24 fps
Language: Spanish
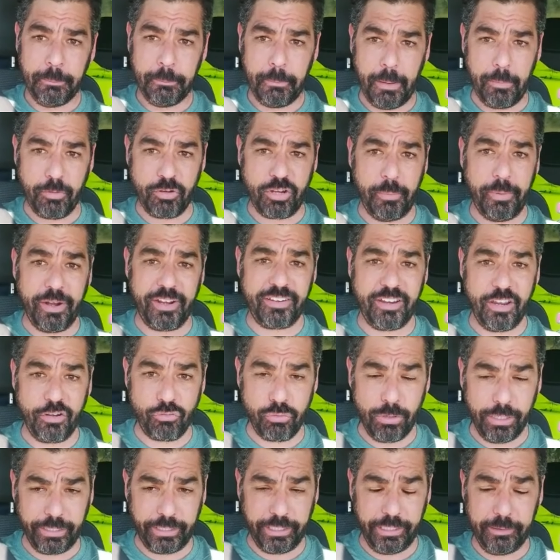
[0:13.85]
Vamos a ver si hay
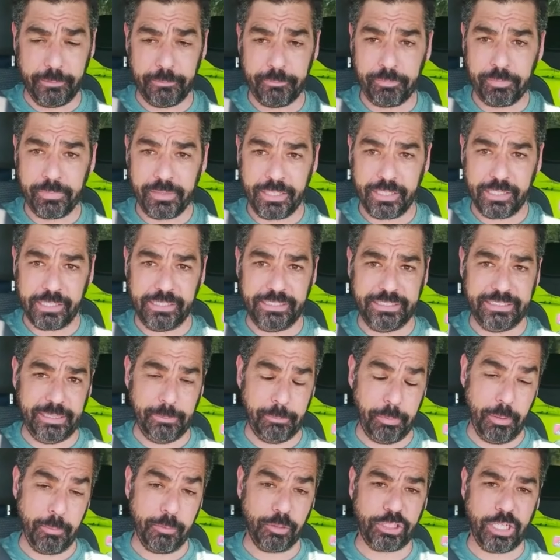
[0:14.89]
suerte y si
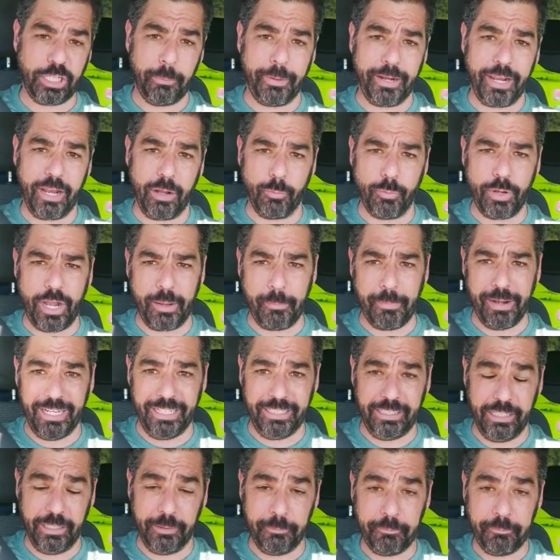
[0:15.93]
podemos salvar algún animalete.